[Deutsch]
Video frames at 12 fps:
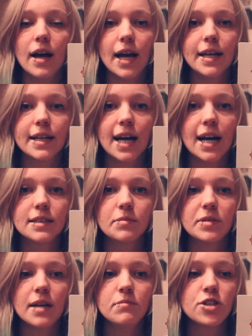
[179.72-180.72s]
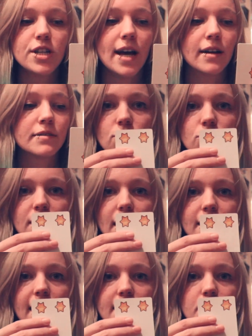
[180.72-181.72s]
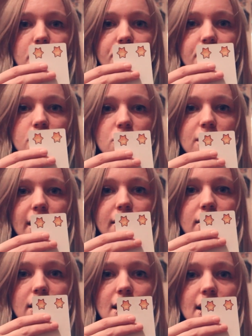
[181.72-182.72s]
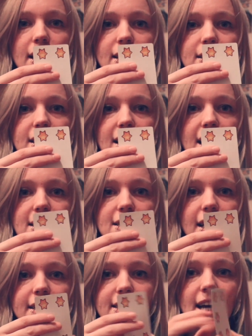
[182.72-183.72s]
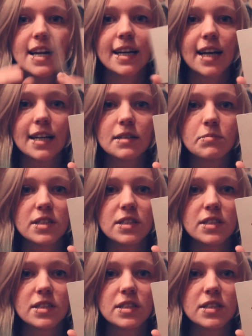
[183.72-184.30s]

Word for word: eine Karte mit einem Stern und eine Karte mit vier Sternen ist gleichzeitig eine Karte